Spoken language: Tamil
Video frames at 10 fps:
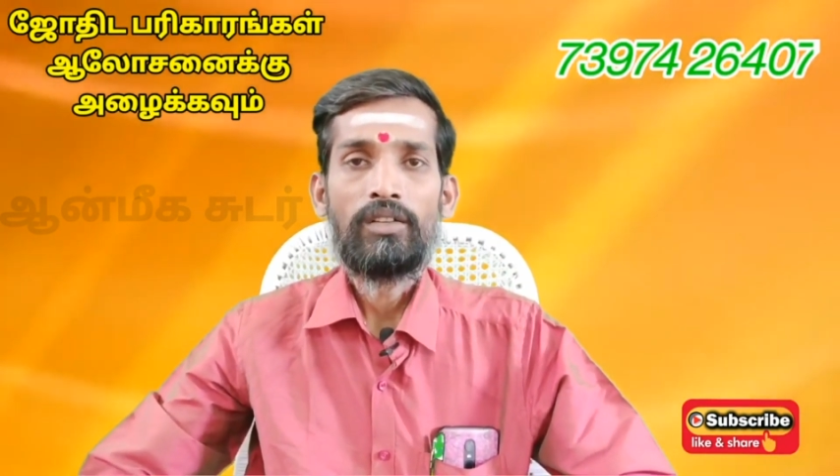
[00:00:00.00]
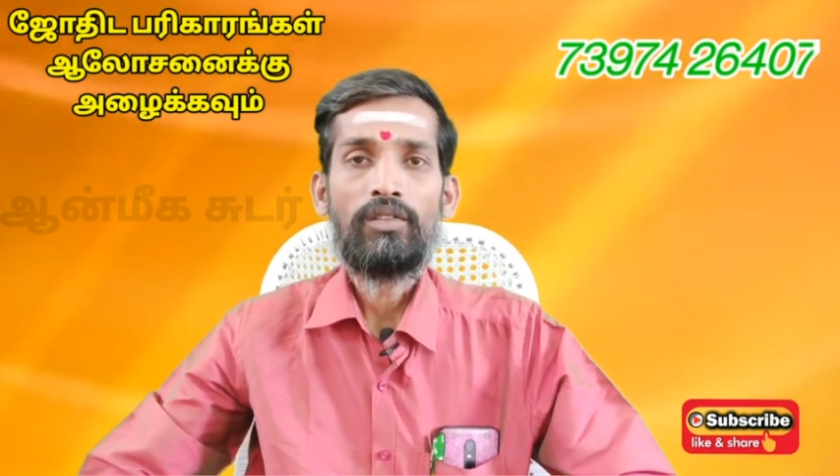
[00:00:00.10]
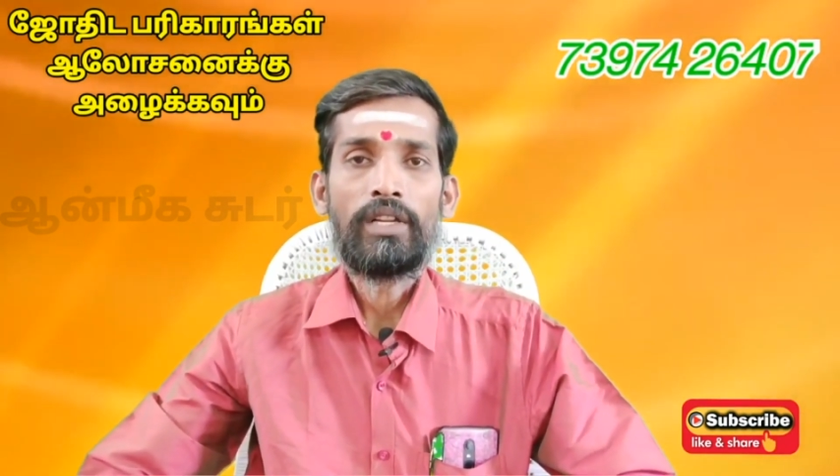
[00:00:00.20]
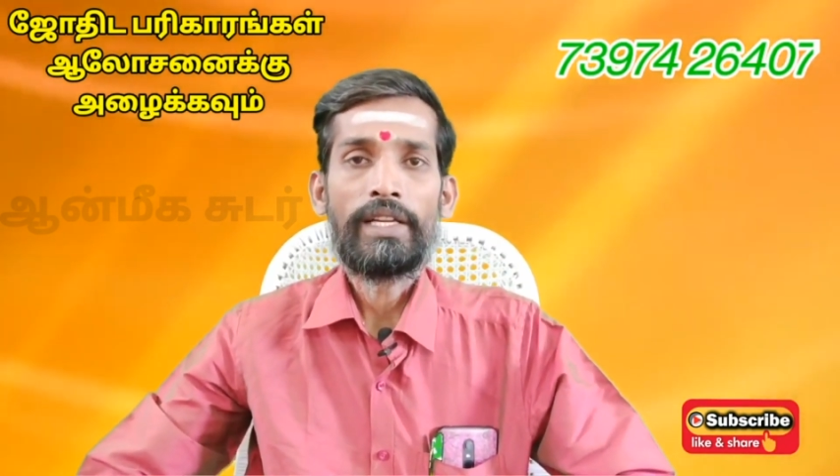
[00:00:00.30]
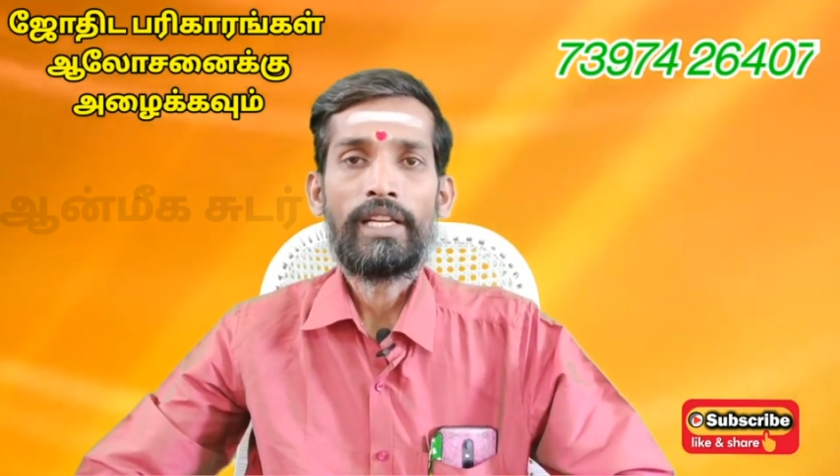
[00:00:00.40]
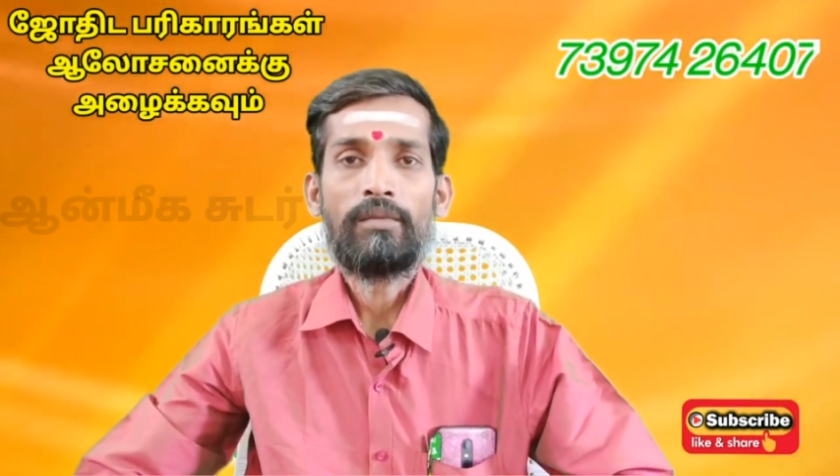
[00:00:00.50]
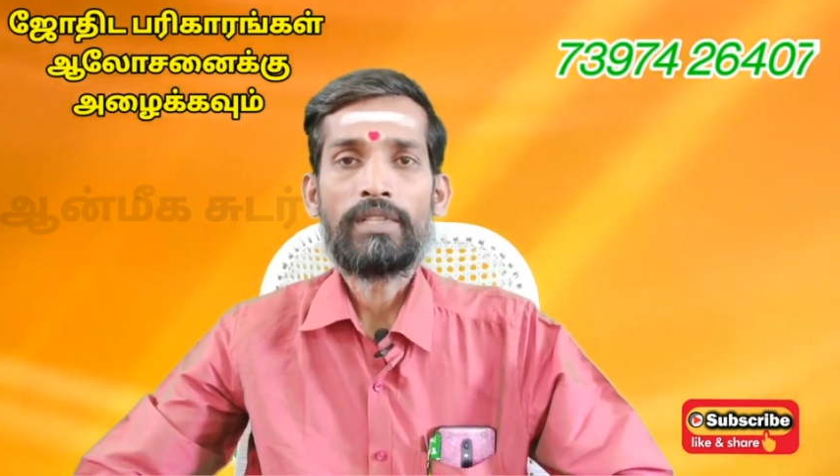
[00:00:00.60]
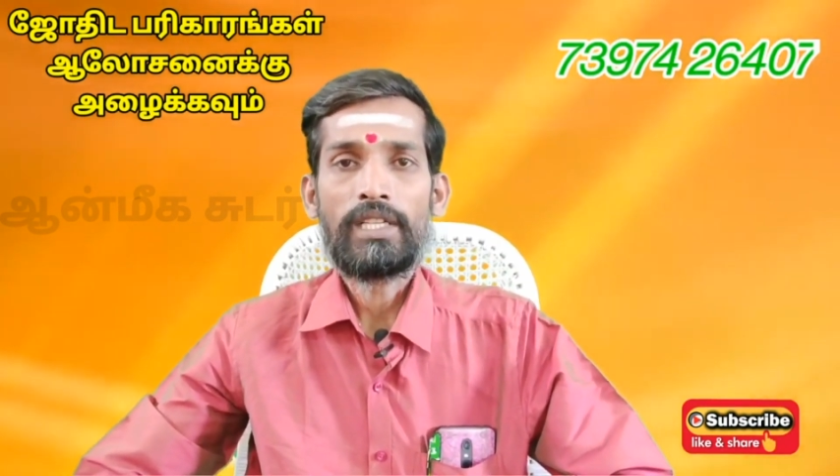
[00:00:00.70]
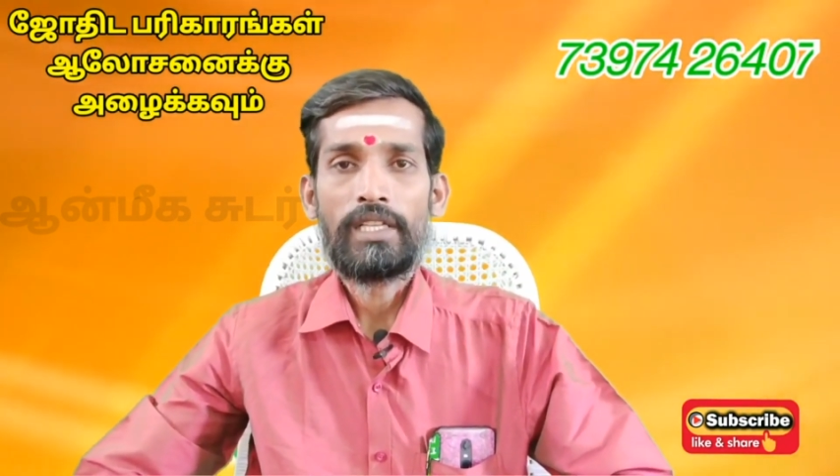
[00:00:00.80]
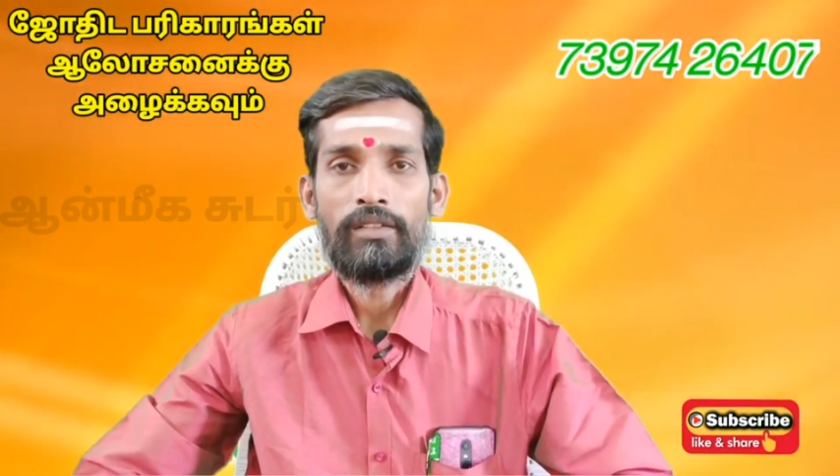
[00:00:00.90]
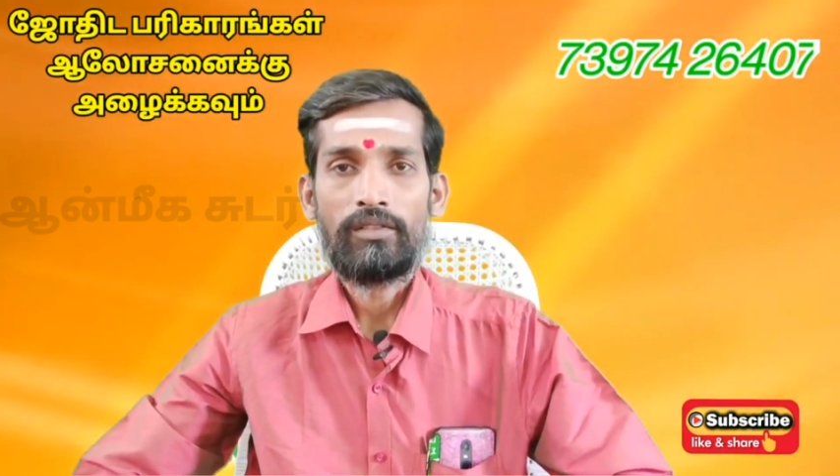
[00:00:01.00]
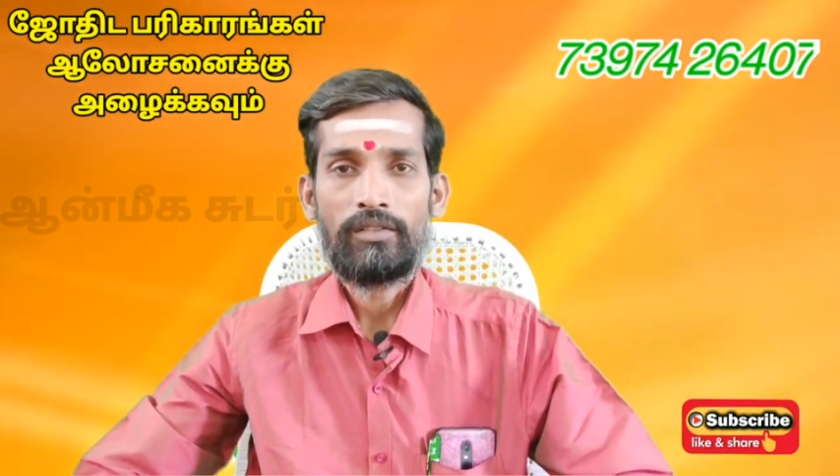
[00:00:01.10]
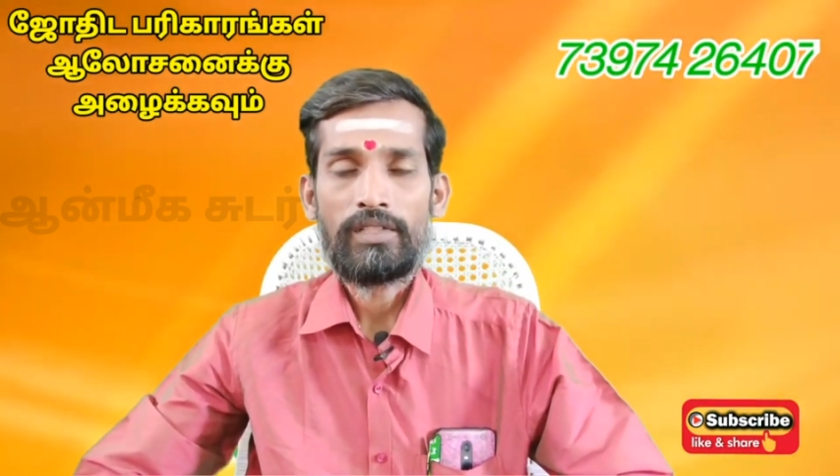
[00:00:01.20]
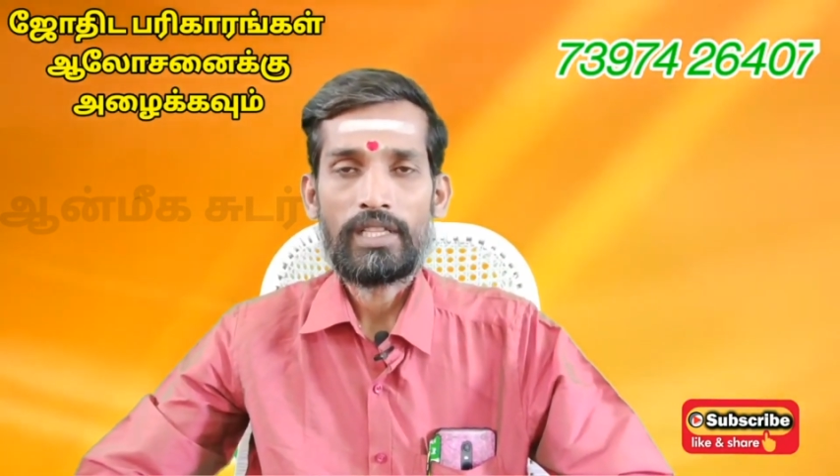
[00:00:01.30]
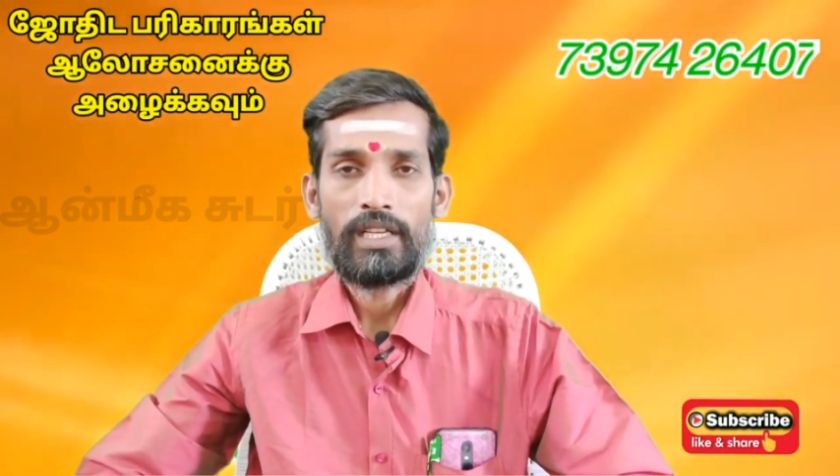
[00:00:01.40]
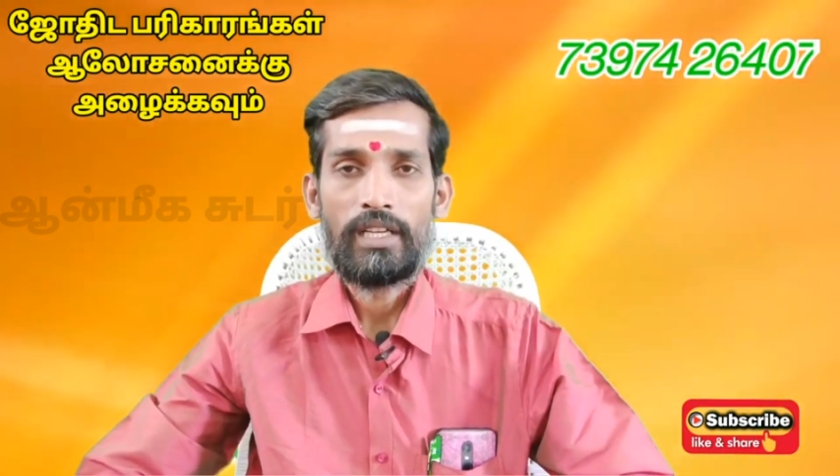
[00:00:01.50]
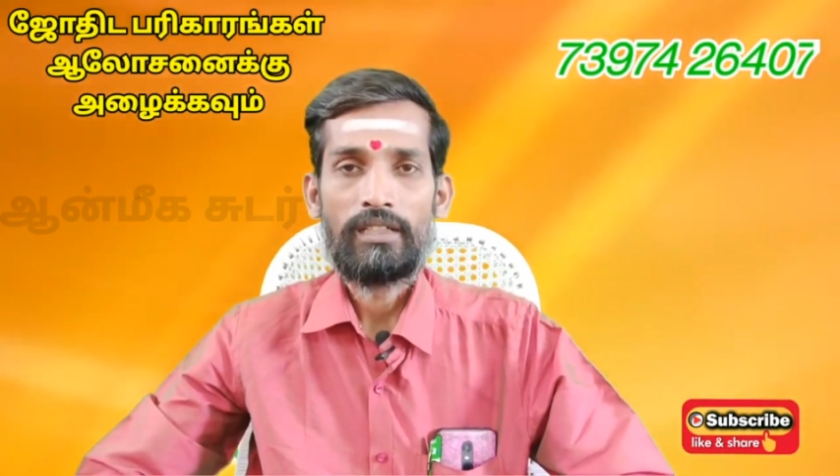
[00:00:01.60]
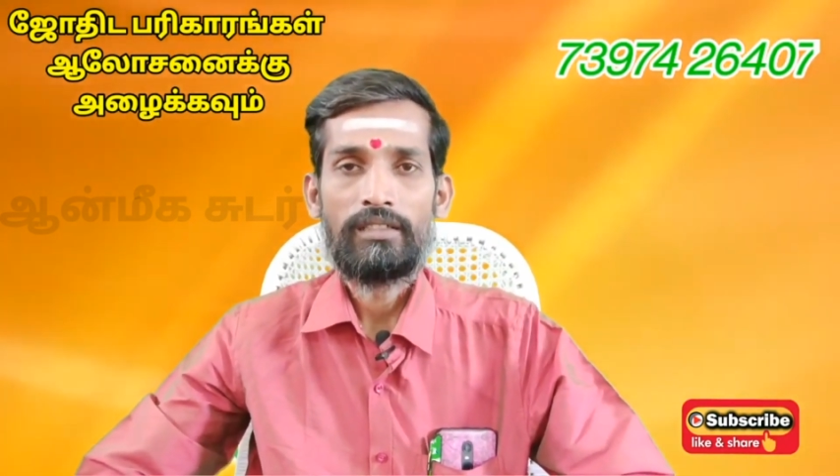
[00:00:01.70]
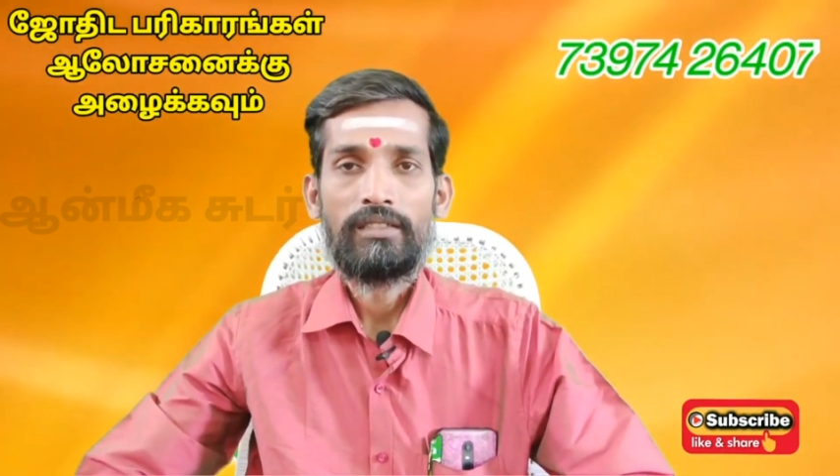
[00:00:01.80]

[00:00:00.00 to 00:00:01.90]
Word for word: கூட எலுமிச்சங்கனி ஒன்று வச்சுக்கலாம்